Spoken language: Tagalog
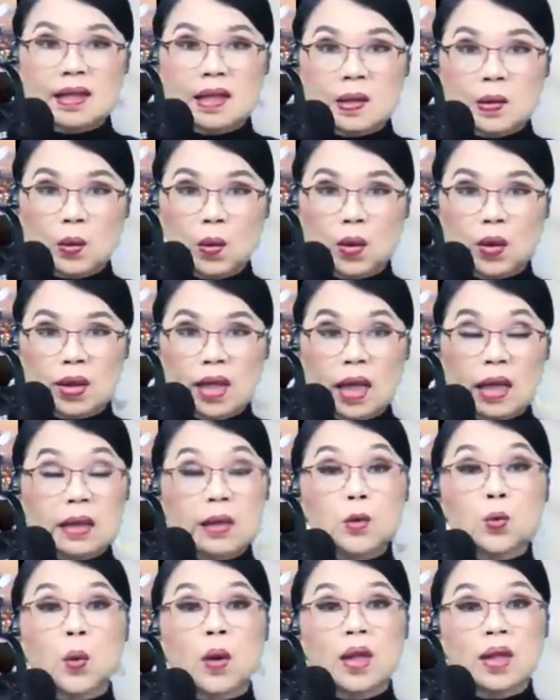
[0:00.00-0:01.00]
si Scorial
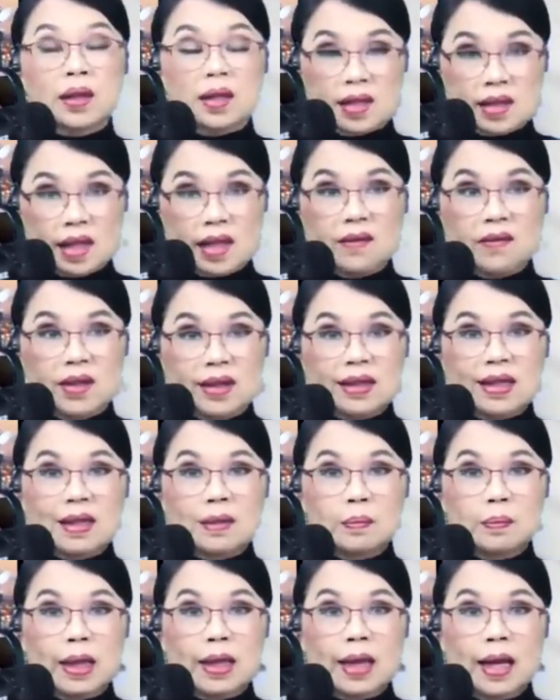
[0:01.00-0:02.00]

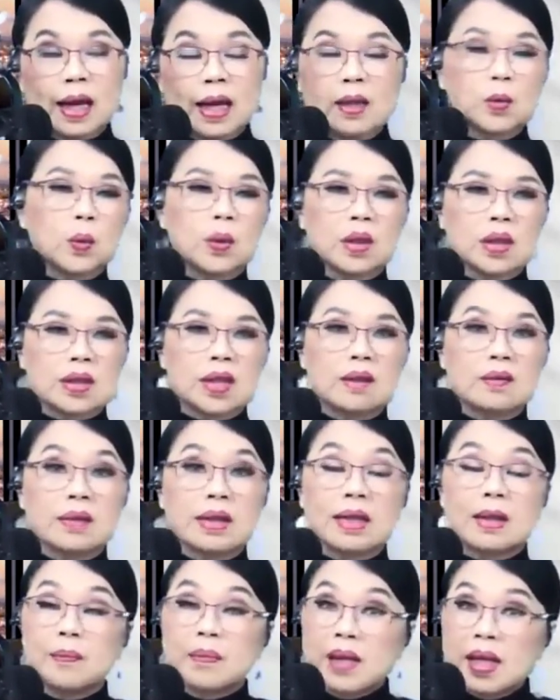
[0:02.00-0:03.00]
2017 pala, ay
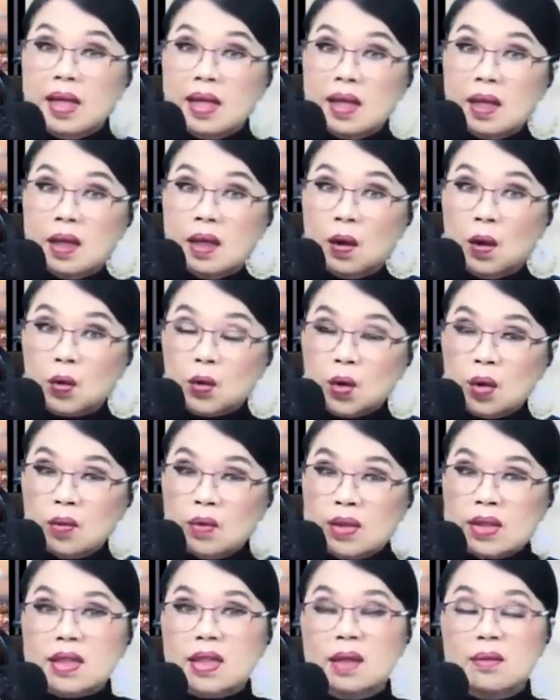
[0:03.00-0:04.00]
2017,
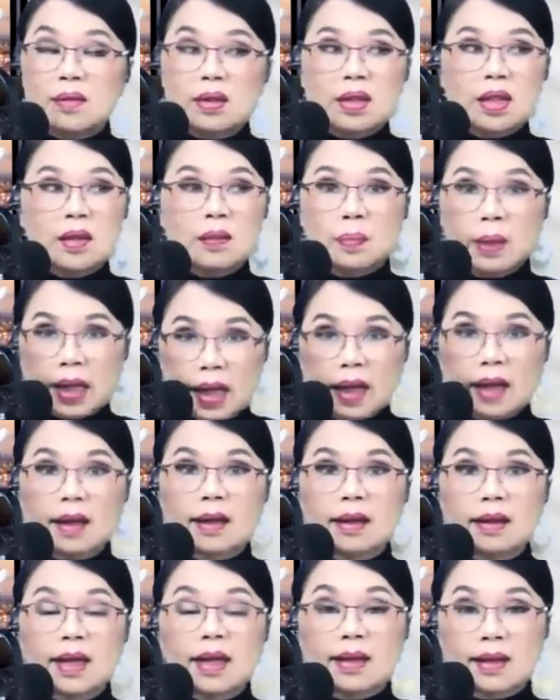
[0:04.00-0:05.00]
October 17 pa lang,
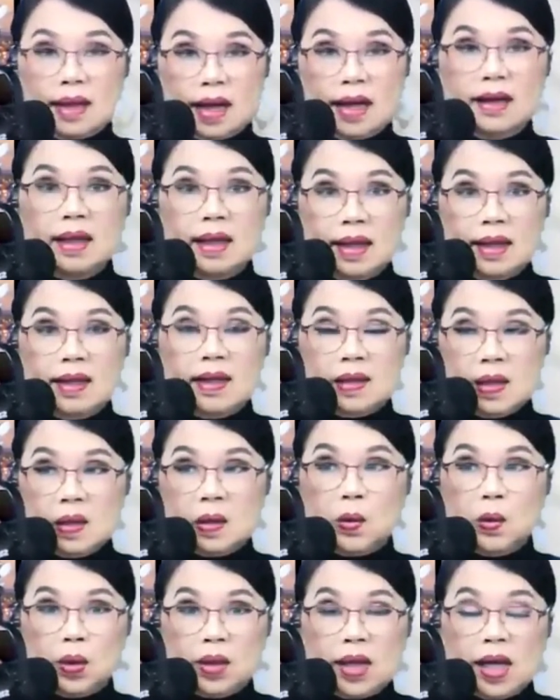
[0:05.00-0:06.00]
nasa kanila na si
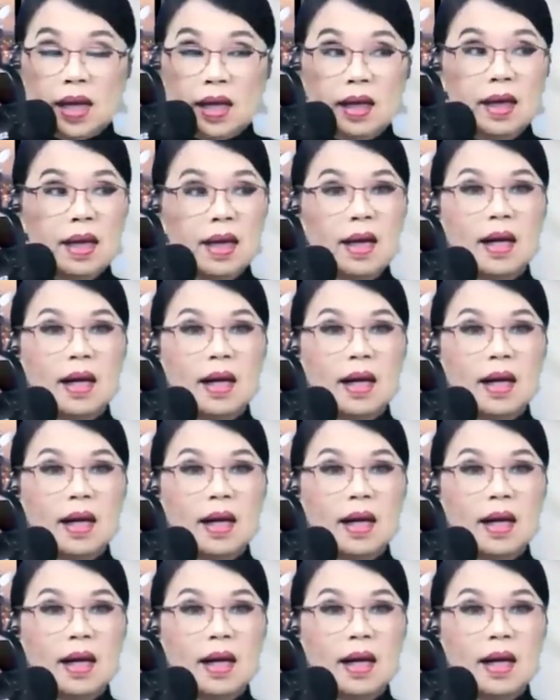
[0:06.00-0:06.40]
Scorial.